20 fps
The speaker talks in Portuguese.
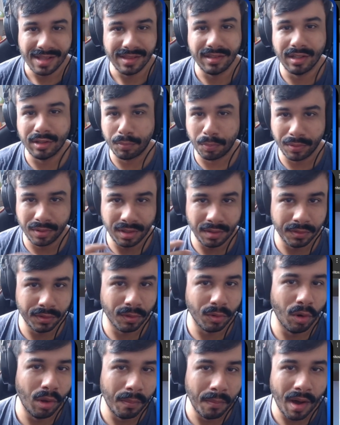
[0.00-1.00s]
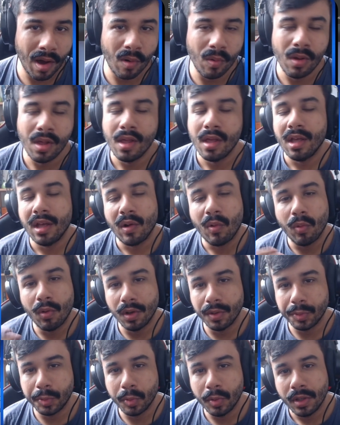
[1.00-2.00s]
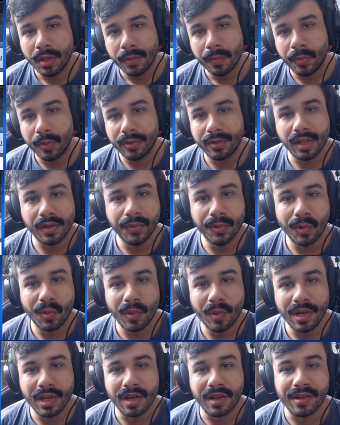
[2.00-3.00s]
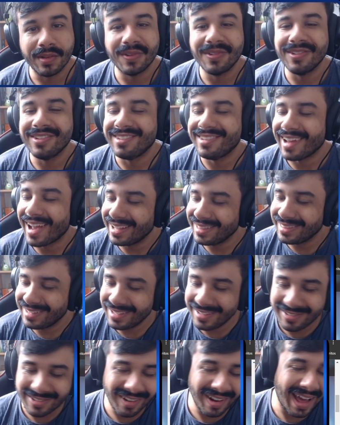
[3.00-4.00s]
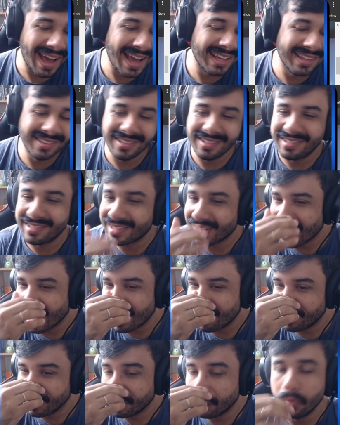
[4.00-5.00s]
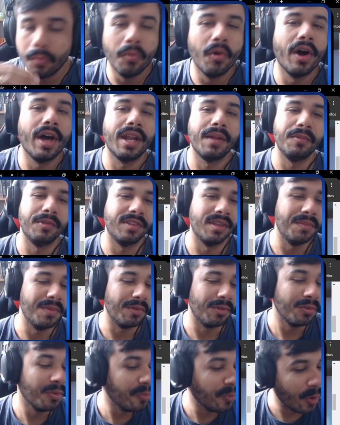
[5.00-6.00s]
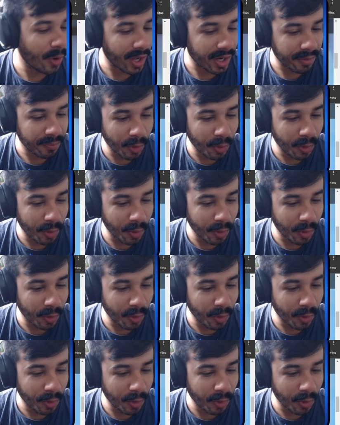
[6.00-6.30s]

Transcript: Tanto pro servidor global quanto pro servidor coreano. Então já deixa o like, se inscreve e vambora, meus amigos, vambora.